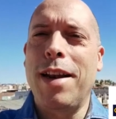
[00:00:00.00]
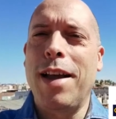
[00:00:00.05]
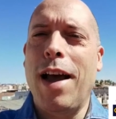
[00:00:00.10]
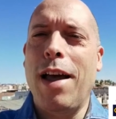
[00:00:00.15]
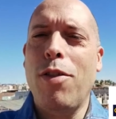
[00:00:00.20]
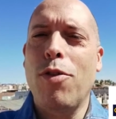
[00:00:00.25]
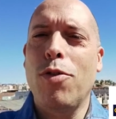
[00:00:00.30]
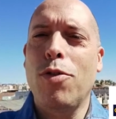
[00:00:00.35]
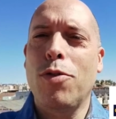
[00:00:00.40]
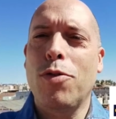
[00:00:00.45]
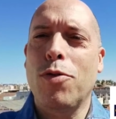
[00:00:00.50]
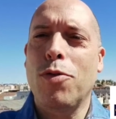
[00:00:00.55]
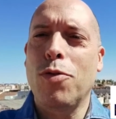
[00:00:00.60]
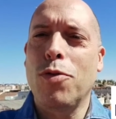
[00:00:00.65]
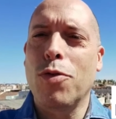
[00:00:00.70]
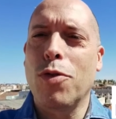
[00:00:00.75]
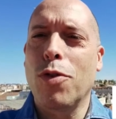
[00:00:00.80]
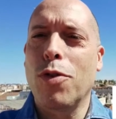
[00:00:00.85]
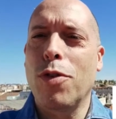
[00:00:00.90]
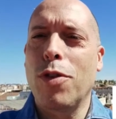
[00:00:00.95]
Delgado,
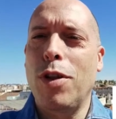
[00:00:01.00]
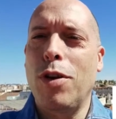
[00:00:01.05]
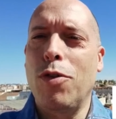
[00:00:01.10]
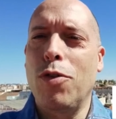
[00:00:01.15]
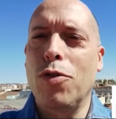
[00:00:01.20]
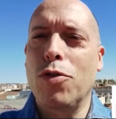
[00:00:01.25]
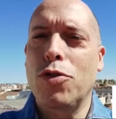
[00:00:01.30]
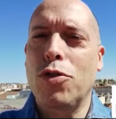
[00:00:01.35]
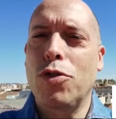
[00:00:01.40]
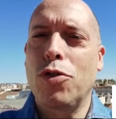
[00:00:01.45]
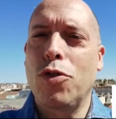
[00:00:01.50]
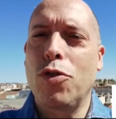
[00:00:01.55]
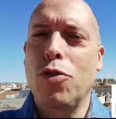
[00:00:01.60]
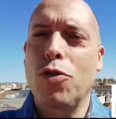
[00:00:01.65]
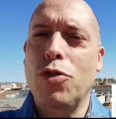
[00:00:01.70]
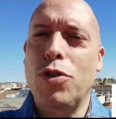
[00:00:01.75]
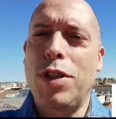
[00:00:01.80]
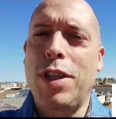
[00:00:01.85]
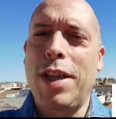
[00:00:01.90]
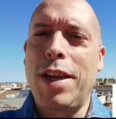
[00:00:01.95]
uno de los
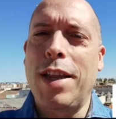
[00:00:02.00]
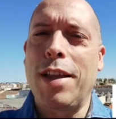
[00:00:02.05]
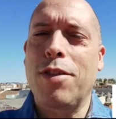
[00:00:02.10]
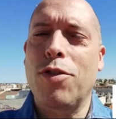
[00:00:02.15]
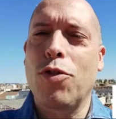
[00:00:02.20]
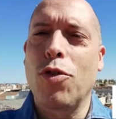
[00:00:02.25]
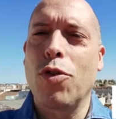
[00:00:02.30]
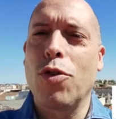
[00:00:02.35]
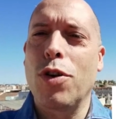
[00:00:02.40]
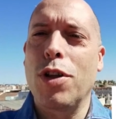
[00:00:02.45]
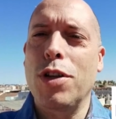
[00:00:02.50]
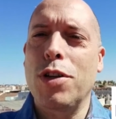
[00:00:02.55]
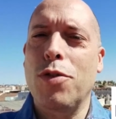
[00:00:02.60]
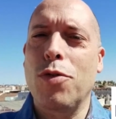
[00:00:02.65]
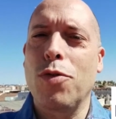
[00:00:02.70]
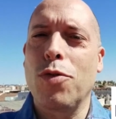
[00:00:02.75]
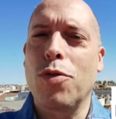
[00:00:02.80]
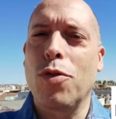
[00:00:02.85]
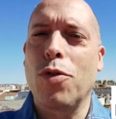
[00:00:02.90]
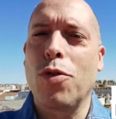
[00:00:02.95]
dos directores,
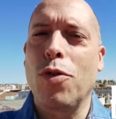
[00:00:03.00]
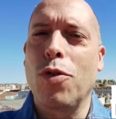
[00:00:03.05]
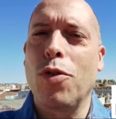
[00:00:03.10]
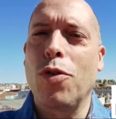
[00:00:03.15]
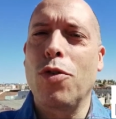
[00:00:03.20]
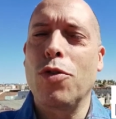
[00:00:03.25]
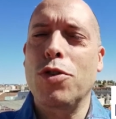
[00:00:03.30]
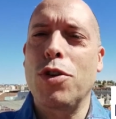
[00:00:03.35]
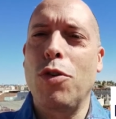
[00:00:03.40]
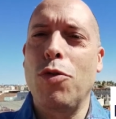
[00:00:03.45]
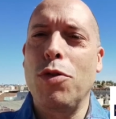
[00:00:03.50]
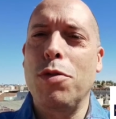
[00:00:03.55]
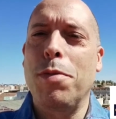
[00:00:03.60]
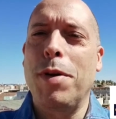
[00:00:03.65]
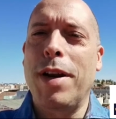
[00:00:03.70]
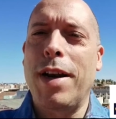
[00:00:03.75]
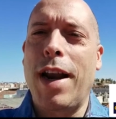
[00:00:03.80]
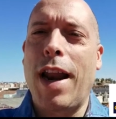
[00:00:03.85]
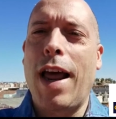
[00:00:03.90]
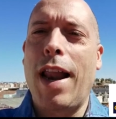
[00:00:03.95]
junto con José Luis
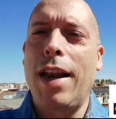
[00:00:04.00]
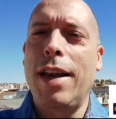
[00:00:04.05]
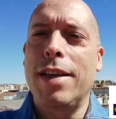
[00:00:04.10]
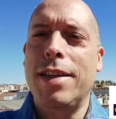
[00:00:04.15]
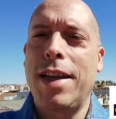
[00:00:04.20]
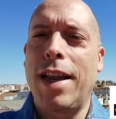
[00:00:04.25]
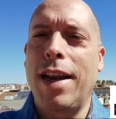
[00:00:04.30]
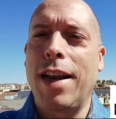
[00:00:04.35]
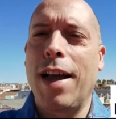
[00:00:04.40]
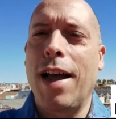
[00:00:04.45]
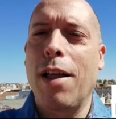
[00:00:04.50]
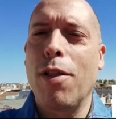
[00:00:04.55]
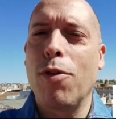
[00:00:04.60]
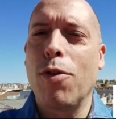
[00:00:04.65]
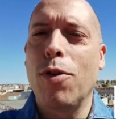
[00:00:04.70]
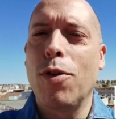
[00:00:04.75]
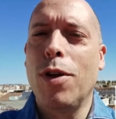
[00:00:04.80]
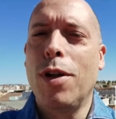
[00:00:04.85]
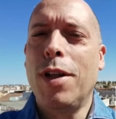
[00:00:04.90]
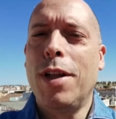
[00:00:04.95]
Bernal
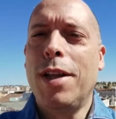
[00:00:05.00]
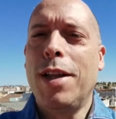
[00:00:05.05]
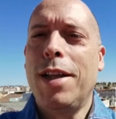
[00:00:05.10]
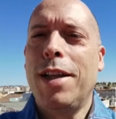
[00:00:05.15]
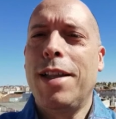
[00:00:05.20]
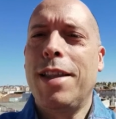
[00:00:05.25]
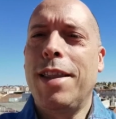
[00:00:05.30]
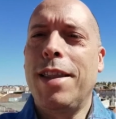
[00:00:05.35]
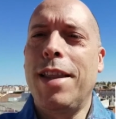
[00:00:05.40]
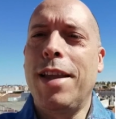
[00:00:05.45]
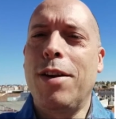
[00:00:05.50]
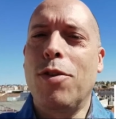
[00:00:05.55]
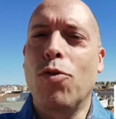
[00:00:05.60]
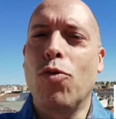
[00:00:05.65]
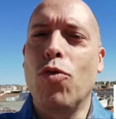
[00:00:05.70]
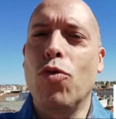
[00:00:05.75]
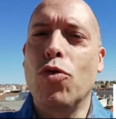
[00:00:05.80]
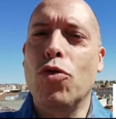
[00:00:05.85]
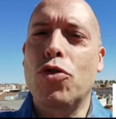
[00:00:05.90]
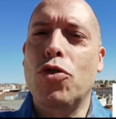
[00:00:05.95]
Salgado, del
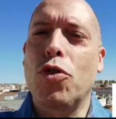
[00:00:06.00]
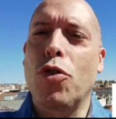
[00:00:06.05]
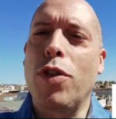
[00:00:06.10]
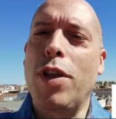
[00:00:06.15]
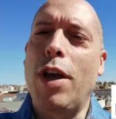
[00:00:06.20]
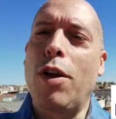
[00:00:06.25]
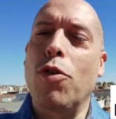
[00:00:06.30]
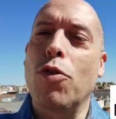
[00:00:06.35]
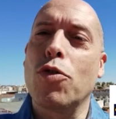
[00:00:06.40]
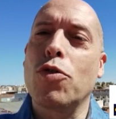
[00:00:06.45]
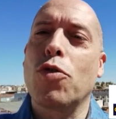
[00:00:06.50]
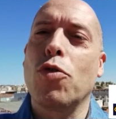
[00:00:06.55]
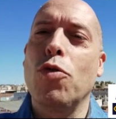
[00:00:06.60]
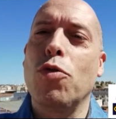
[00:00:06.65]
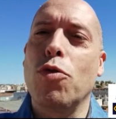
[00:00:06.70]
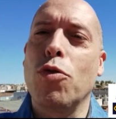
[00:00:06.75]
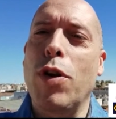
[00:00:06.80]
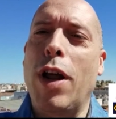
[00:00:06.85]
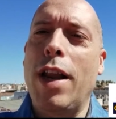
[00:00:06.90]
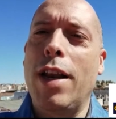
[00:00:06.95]
curso Diálogos
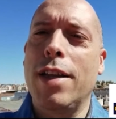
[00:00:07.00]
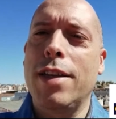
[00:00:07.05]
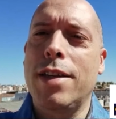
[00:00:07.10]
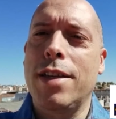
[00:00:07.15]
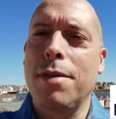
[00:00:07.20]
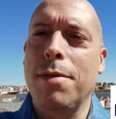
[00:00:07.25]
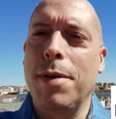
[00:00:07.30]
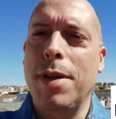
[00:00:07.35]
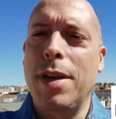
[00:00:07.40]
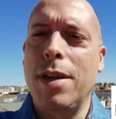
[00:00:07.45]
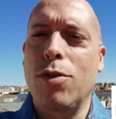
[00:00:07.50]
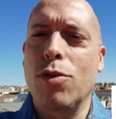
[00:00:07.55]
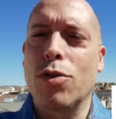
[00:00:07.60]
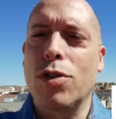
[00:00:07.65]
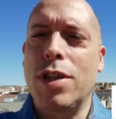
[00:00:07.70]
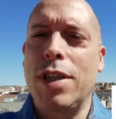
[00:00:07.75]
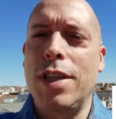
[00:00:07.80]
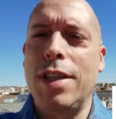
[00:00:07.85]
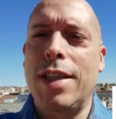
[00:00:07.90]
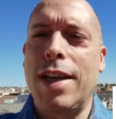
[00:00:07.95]
Culturales
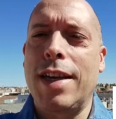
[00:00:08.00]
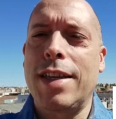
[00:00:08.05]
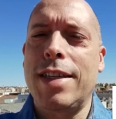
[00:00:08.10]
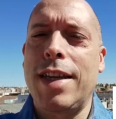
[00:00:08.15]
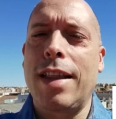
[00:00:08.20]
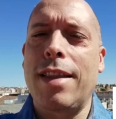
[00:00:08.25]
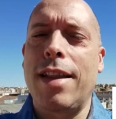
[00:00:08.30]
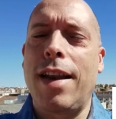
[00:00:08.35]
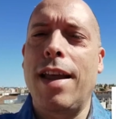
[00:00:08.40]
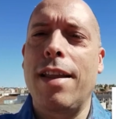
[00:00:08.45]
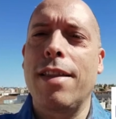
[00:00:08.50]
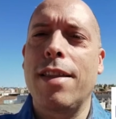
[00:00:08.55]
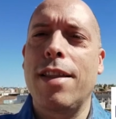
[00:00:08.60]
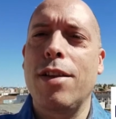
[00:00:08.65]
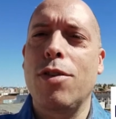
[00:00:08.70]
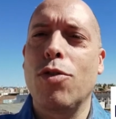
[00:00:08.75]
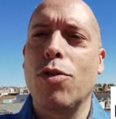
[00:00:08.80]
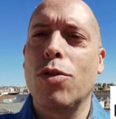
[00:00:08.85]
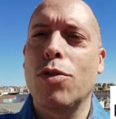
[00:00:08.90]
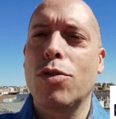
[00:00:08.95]
Ibéricos y
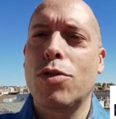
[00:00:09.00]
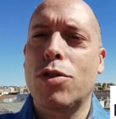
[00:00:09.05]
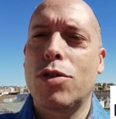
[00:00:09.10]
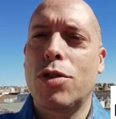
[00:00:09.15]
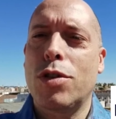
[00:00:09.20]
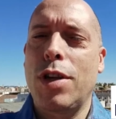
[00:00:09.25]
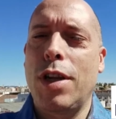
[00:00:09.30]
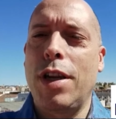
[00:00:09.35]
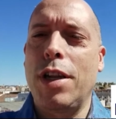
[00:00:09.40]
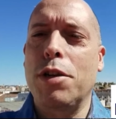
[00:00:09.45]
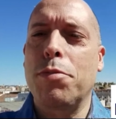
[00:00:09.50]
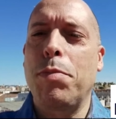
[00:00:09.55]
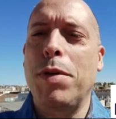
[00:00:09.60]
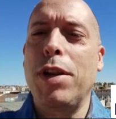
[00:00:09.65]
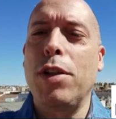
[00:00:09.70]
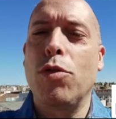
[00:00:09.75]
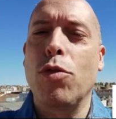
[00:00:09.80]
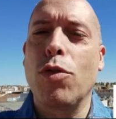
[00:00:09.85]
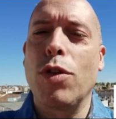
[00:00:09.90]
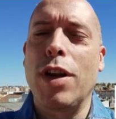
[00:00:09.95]
Transatlánticos, El
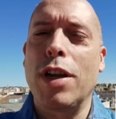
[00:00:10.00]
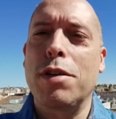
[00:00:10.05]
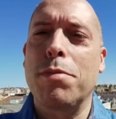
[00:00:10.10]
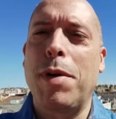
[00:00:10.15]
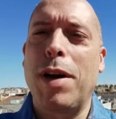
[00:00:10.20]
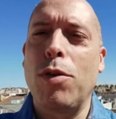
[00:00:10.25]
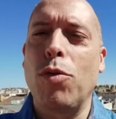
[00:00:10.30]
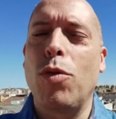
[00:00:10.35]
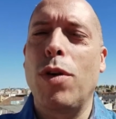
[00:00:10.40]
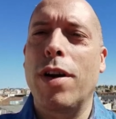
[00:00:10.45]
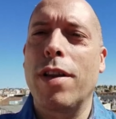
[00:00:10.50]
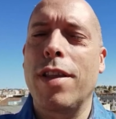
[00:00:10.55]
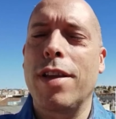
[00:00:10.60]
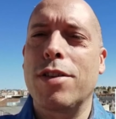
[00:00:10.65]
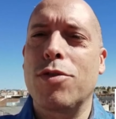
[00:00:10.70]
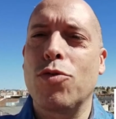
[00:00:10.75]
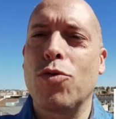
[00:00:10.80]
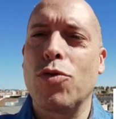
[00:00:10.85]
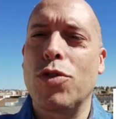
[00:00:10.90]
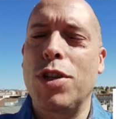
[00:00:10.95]
espíritu de las
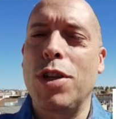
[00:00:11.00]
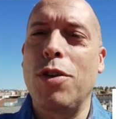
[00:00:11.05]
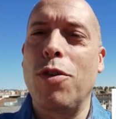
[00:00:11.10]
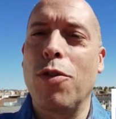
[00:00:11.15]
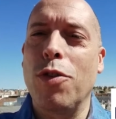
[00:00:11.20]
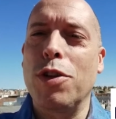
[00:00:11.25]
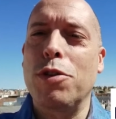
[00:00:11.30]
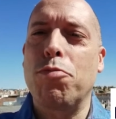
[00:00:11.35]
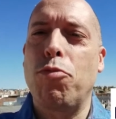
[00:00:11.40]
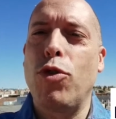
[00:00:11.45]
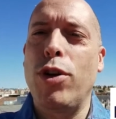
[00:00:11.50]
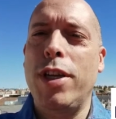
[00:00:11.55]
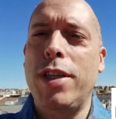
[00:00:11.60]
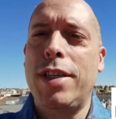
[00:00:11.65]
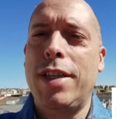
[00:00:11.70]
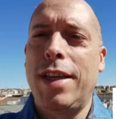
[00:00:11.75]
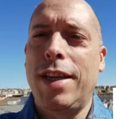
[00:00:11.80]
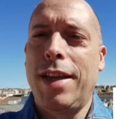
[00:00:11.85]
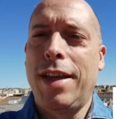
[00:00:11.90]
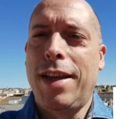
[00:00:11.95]
vanguardias un siglo
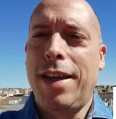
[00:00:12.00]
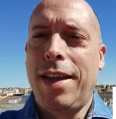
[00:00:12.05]
después,